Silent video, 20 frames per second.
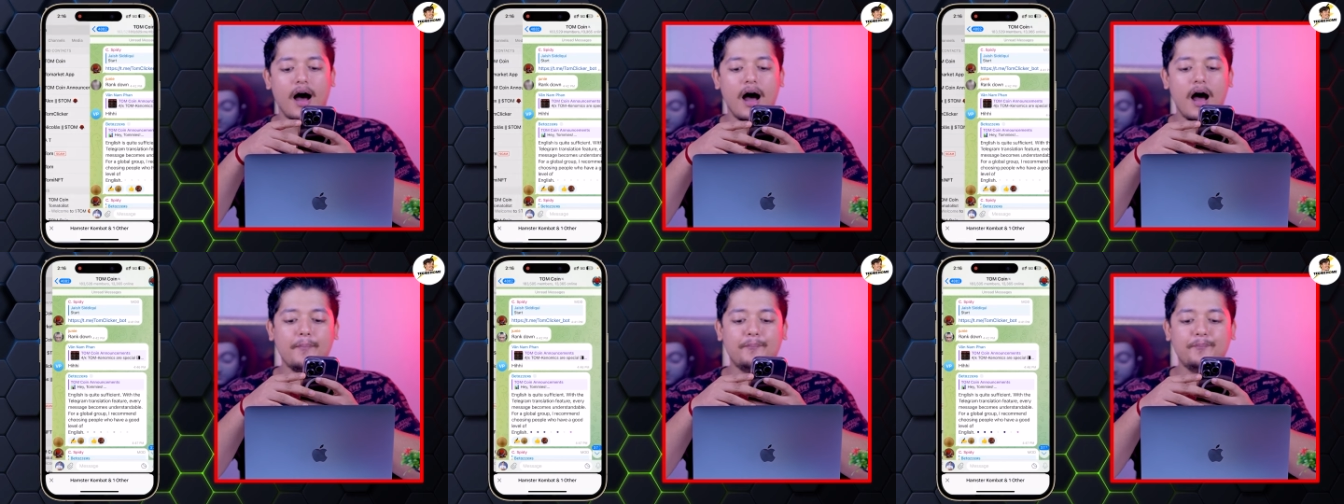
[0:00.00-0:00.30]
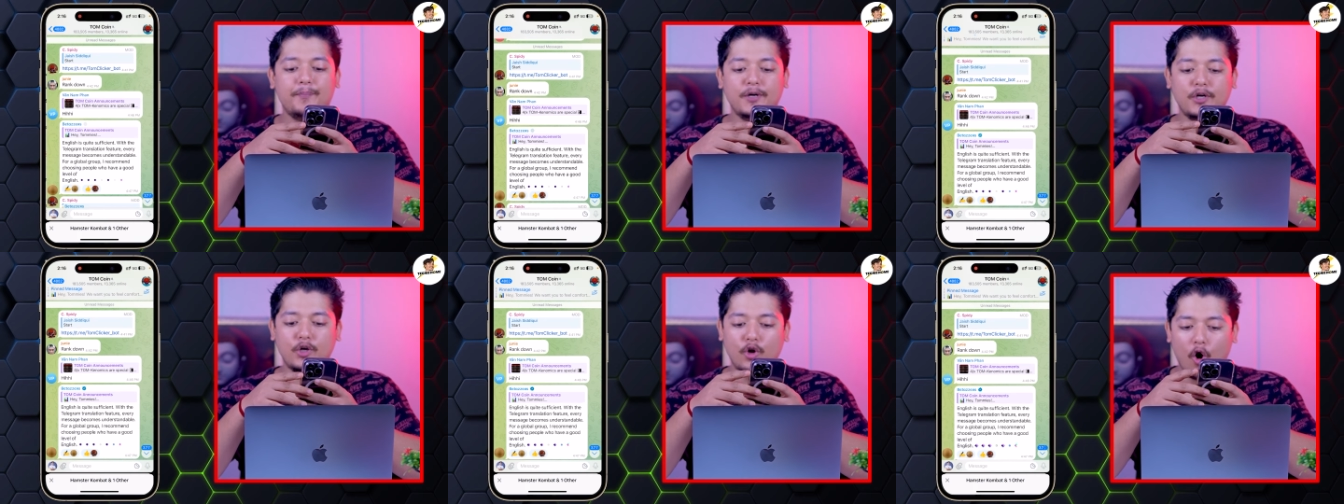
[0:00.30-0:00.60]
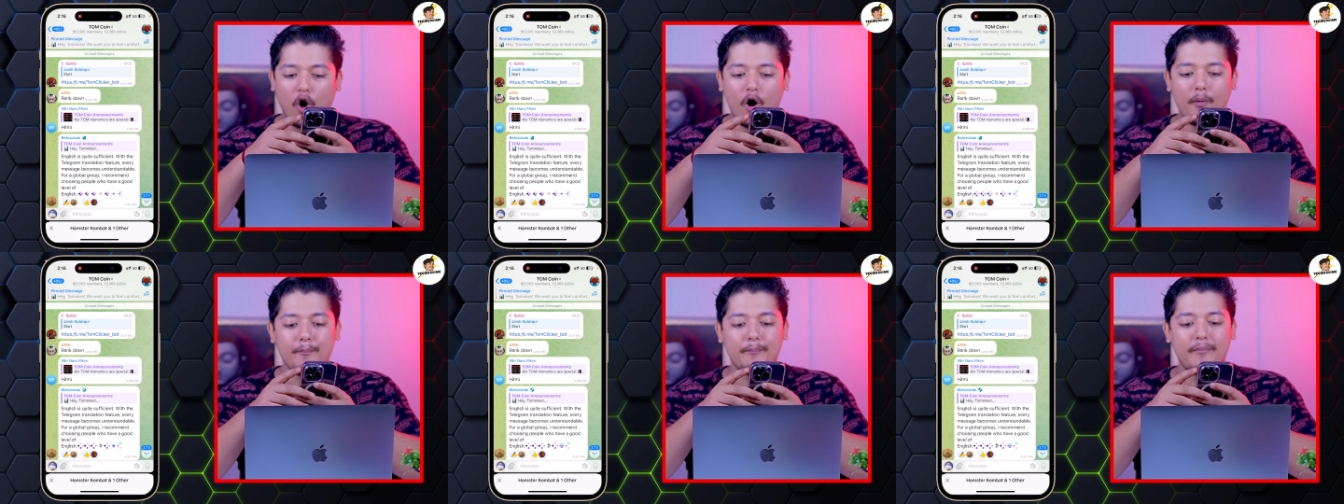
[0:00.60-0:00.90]
अब
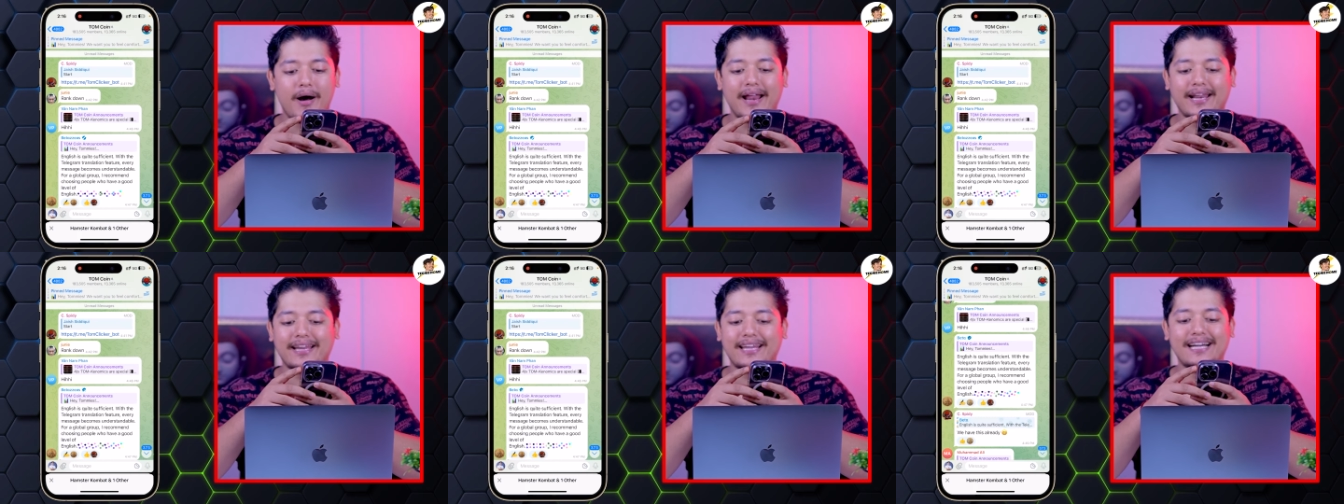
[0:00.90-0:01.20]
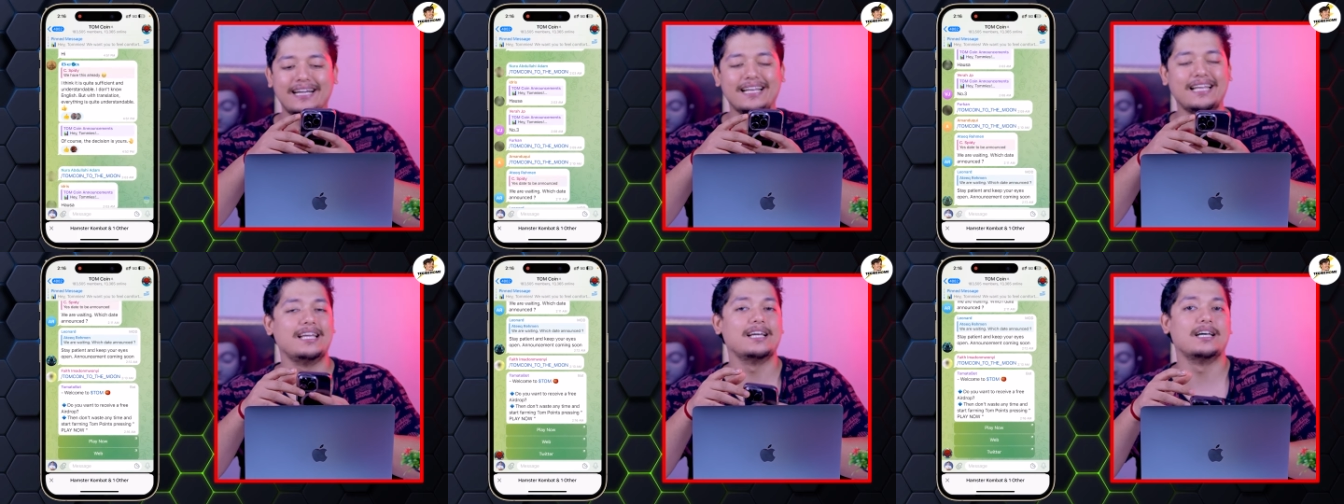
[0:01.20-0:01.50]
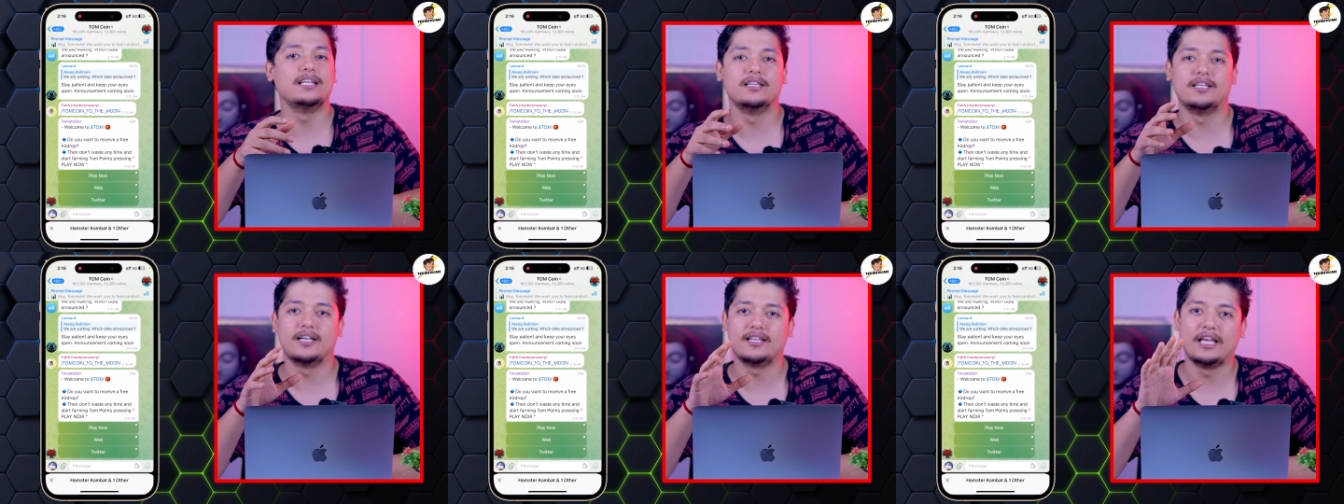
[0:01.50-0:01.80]
टॉम मार्केट के
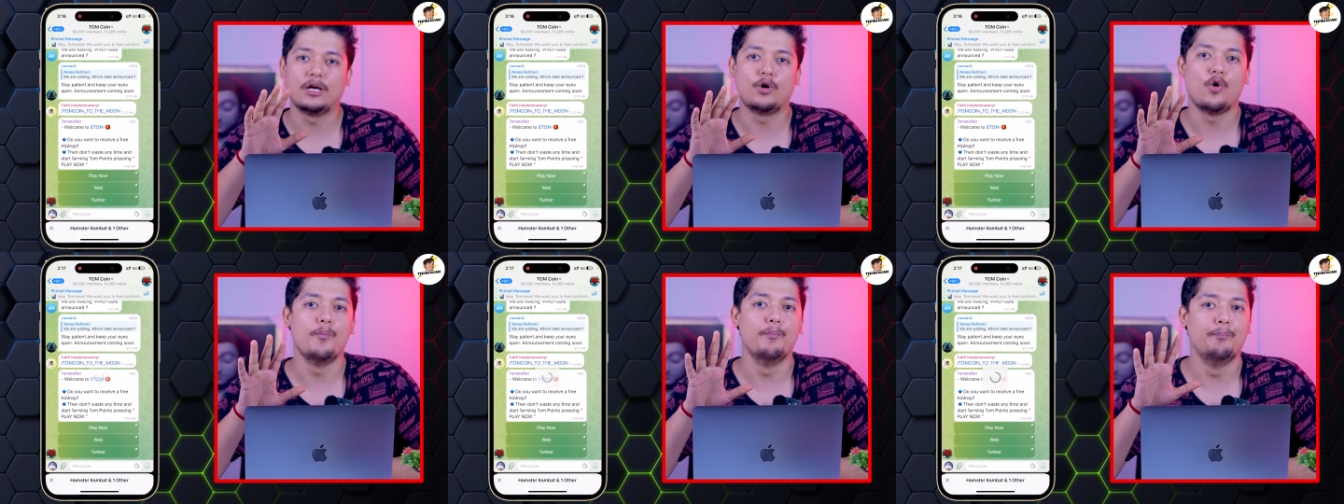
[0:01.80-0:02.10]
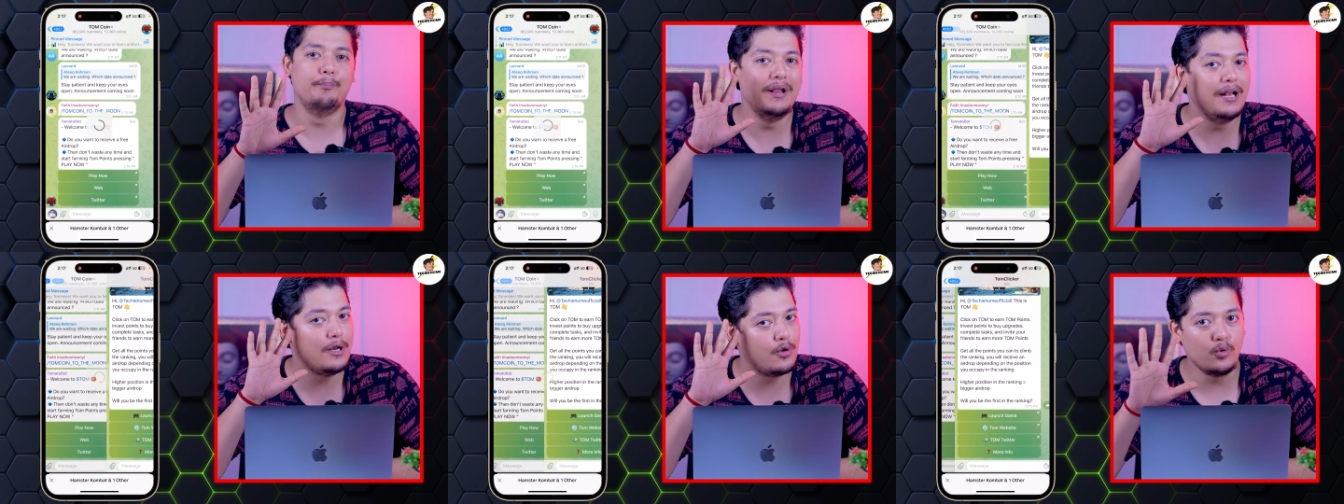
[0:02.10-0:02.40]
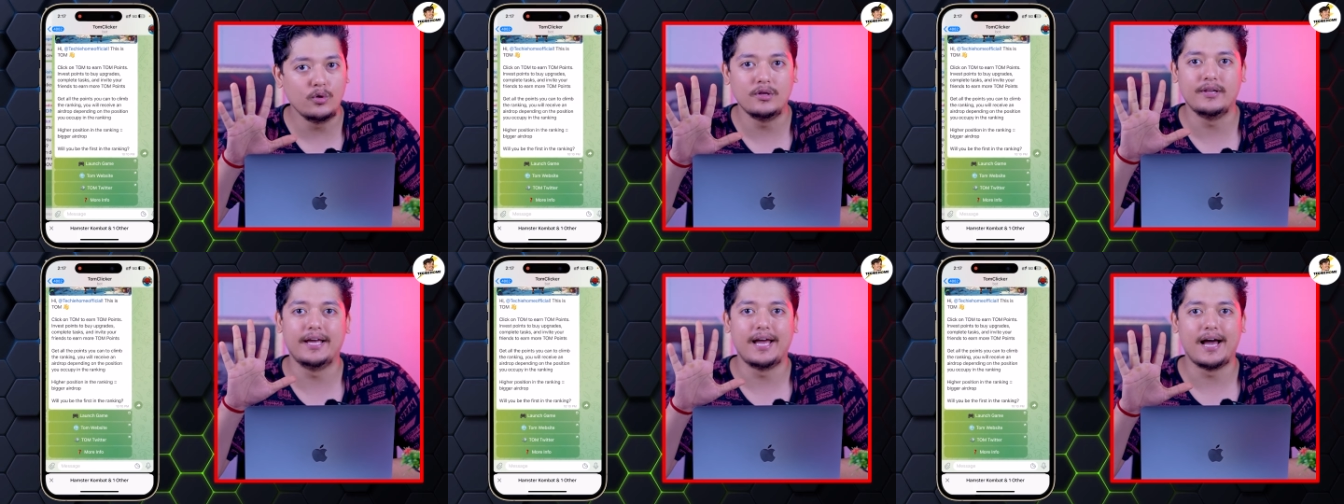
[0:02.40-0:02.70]
अंदर देखो
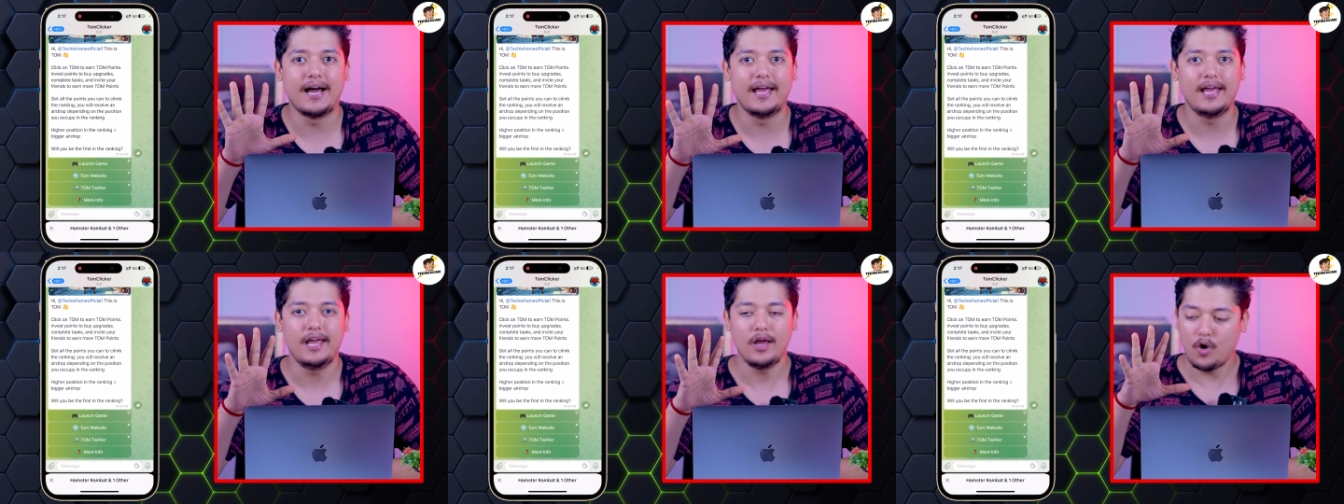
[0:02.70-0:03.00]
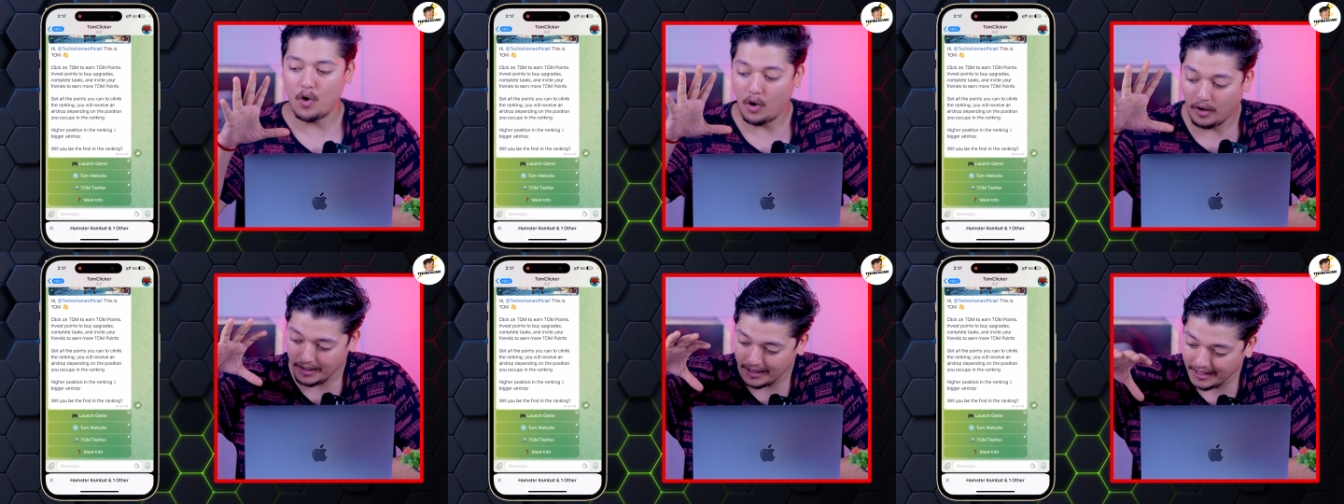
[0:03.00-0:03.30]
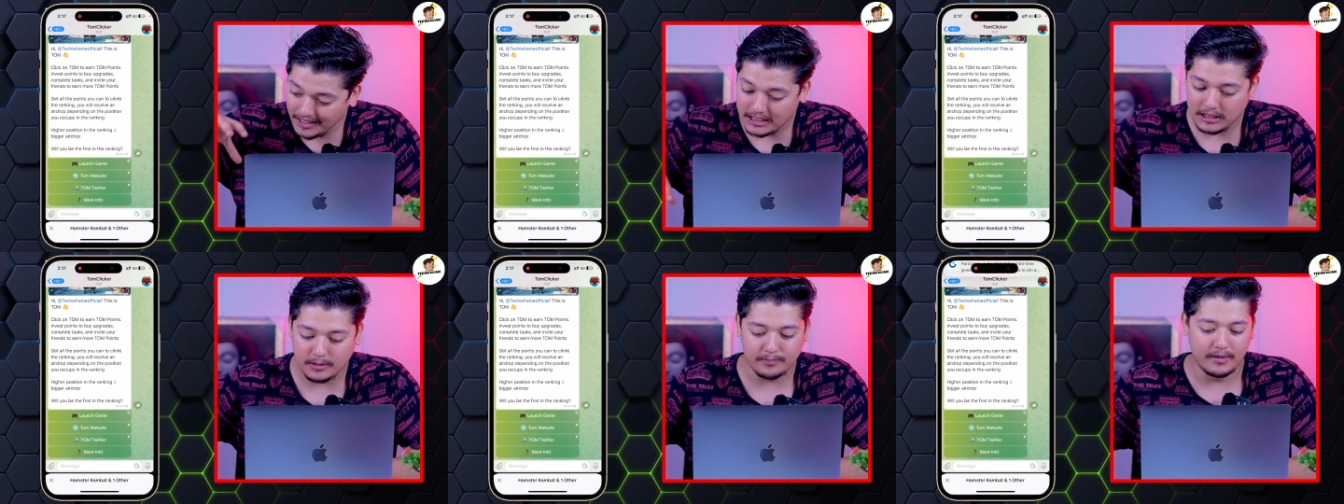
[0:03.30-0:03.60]
बिल्कुल नया है और
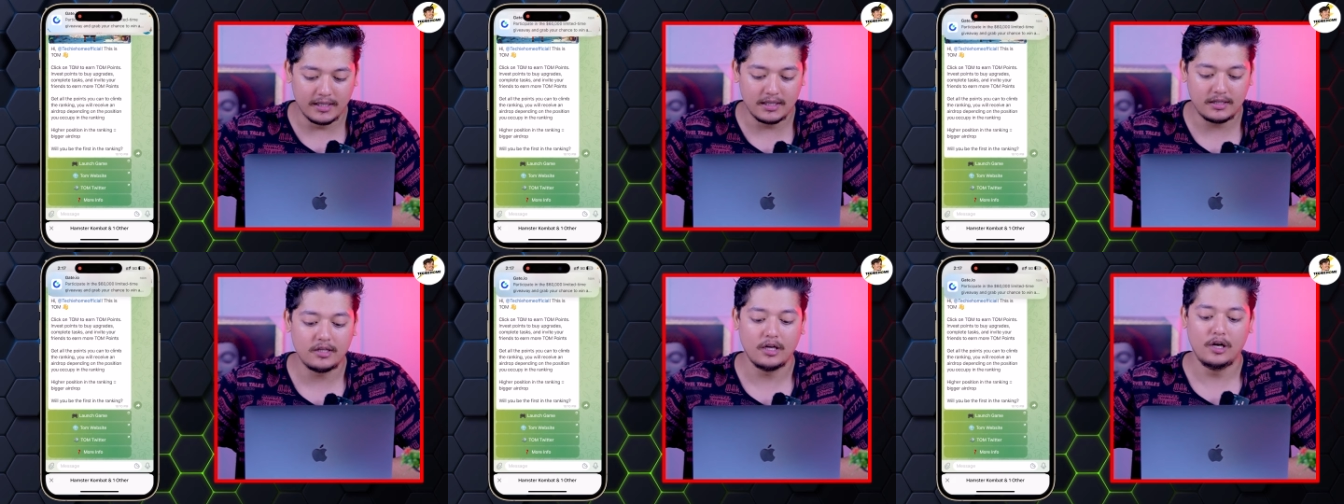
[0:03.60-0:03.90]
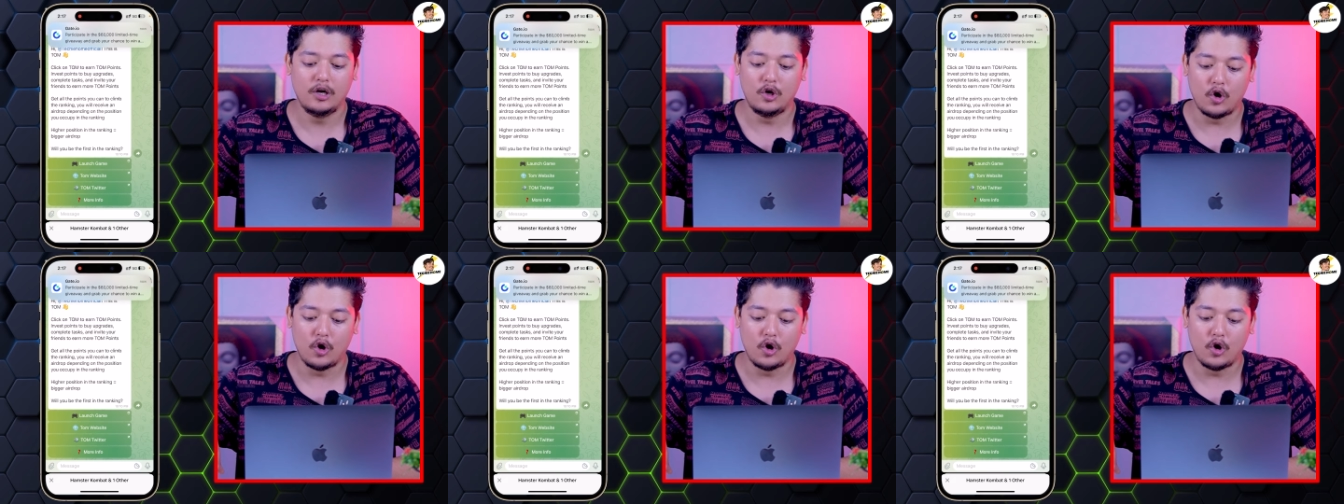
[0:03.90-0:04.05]
इस मंथ